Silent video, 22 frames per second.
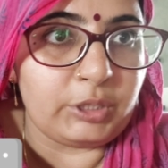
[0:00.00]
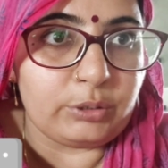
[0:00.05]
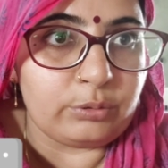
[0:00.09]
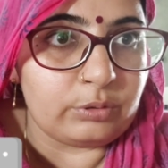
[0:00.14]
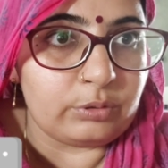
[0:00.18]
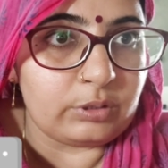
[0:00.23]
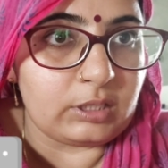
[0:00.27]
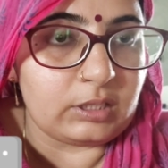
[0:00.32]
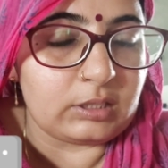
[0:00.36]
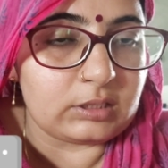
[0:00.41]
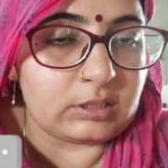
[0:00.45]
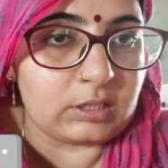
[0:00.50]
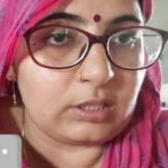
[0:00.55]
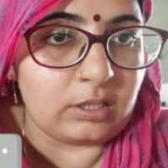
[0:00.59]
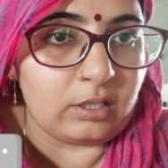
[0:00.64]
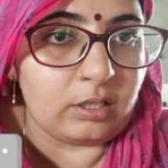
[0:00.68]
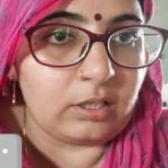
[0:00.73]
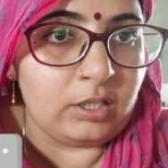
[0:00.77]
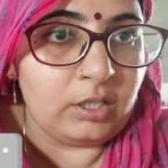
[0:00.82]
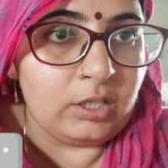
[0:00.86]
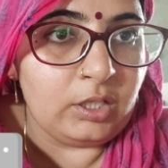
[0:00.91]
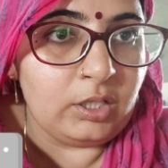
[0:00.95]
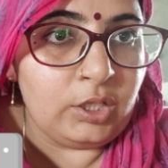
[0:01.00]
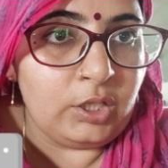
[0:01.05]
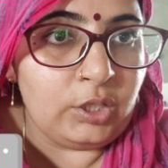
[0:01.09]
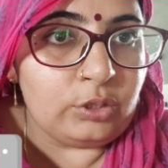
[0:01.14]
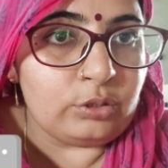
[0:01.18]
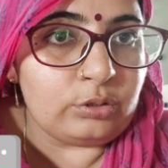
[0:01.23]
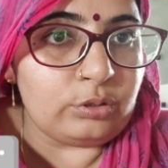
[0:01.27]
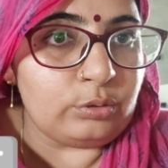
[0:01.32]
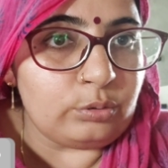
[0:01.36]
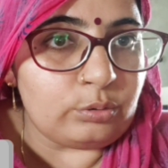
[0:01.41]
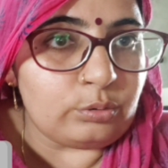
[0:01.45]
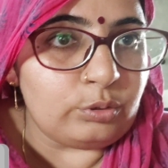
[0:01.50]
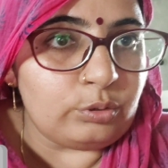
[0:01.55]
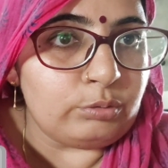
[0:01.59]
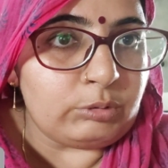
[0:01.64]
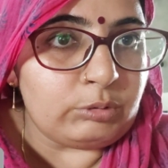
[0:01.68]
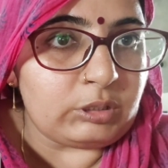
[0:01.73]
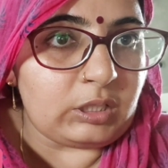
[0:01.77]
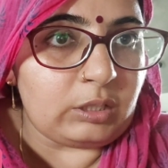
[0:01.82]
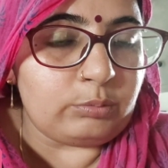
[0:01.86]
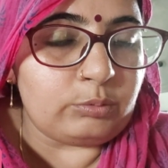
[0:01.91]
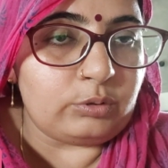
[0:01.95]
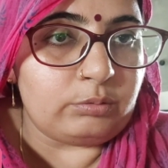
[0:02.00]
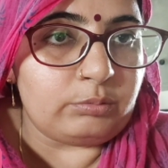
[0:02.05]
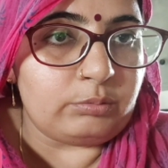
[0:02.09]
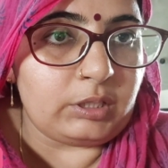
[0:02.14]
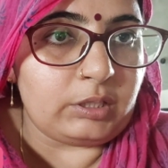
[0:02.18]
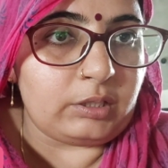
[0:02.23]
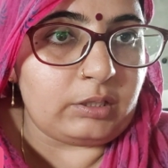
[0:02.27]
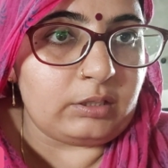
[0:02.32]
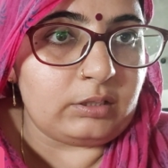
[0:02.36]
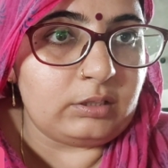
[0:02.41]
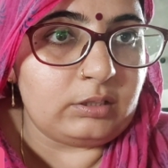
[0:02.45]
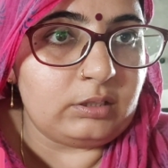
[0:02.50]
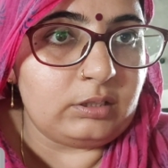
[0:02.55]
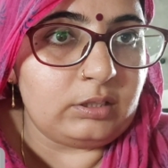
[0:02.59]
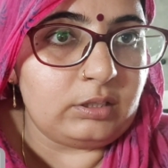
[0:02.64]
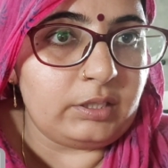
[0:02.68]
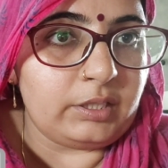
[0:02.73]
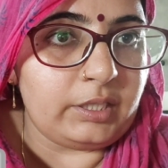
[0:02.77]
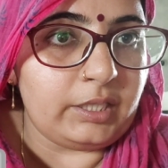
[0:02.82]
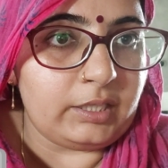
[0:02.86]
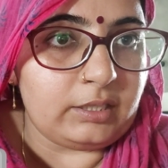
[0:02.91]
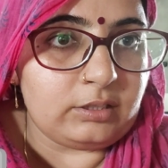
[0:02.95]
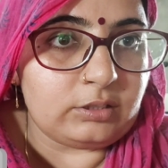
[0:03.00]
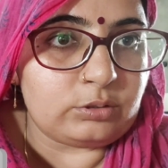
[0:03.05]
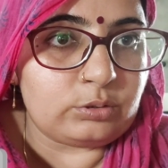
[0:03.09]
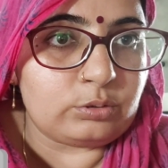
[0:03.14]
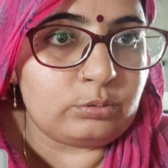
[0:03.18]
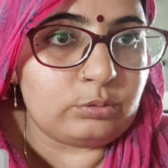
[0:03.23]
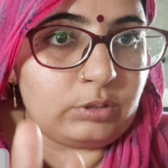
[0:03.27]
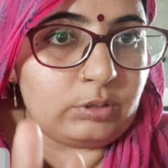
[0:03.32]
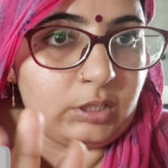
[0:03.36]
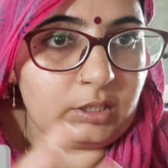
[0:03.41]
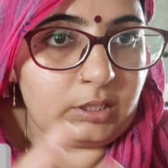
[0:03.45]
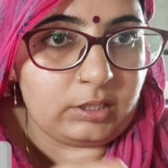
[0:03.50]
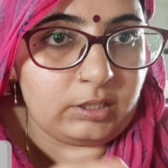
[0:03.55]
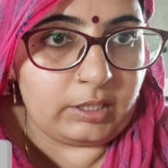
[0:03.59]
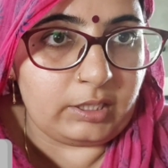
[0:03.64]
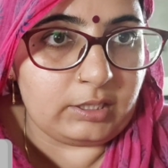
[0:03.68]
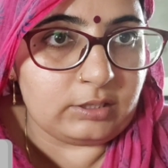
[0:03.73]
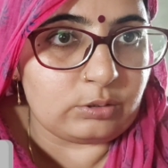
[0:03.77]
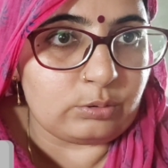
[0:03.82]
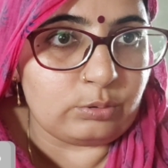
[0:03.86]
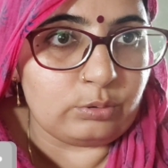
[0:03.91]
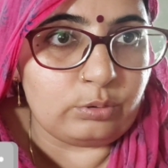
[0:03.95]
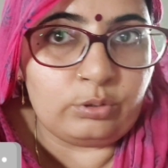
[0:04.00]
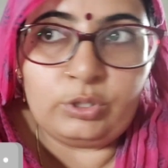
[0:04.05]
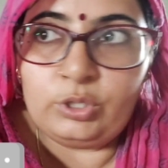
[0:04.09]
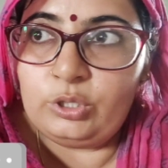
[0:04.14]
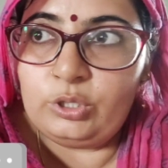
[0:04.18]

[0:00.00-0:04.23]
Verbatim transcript: तो इनको कोई मतलब कौन बनाए नहीं कर सको नहीं रह सको तो आपके घर रहो